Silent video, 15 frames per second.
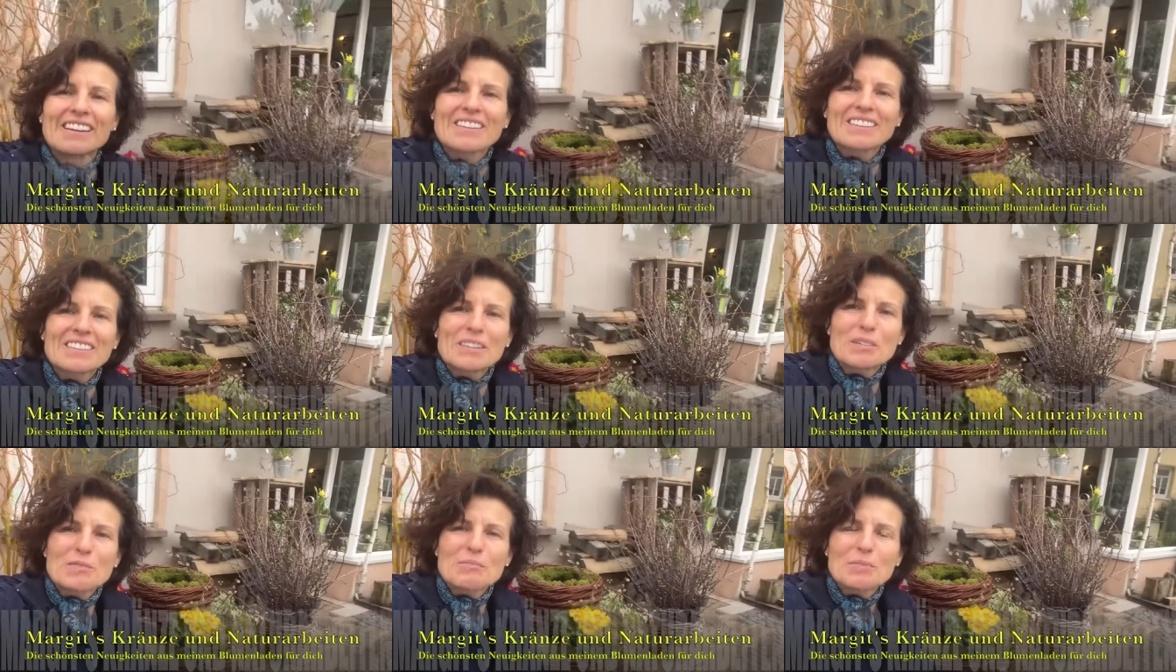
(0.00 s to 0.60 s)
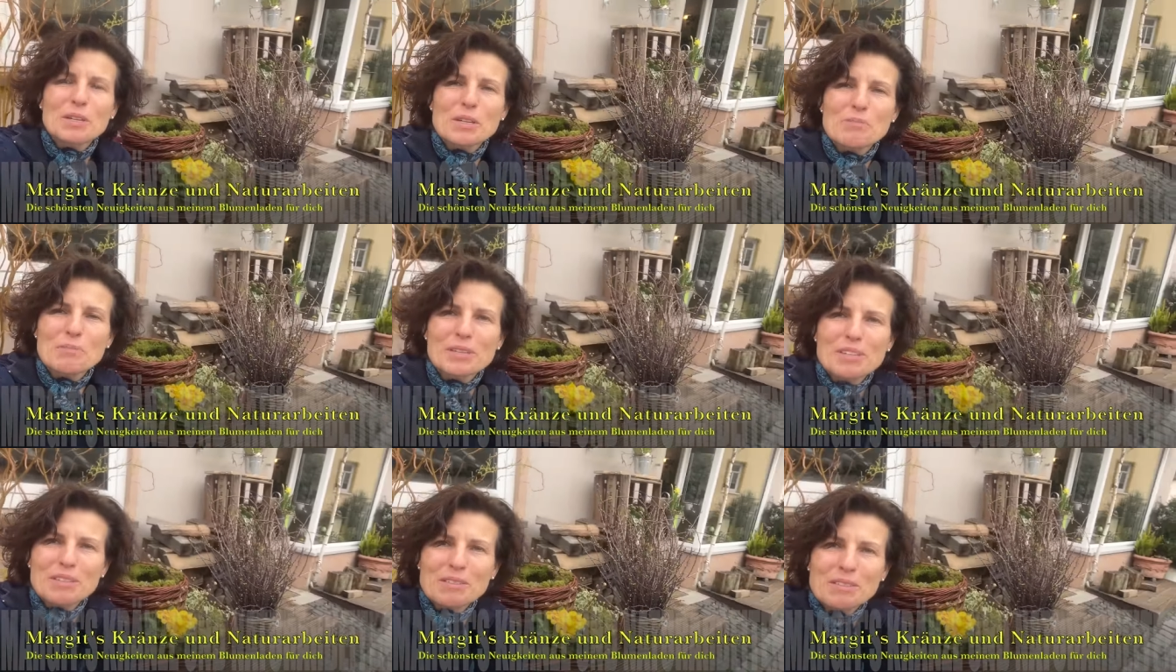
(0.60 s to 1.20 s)
die
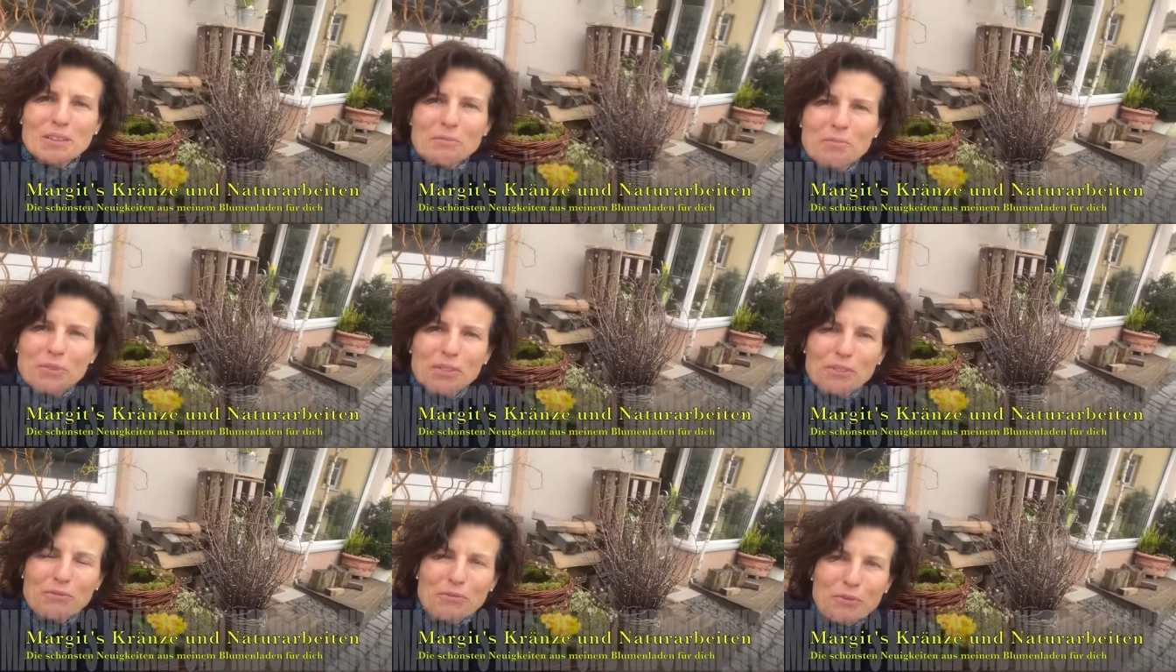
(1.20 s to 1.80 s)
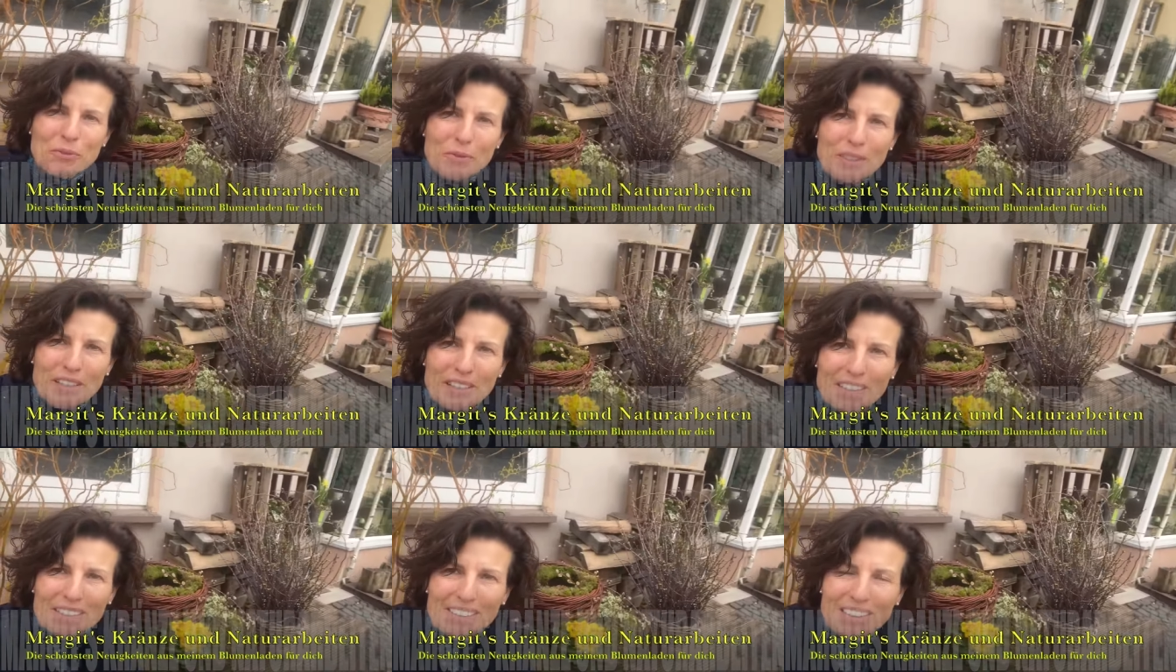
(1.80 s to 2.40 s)
Primeln, der bunte Frühling,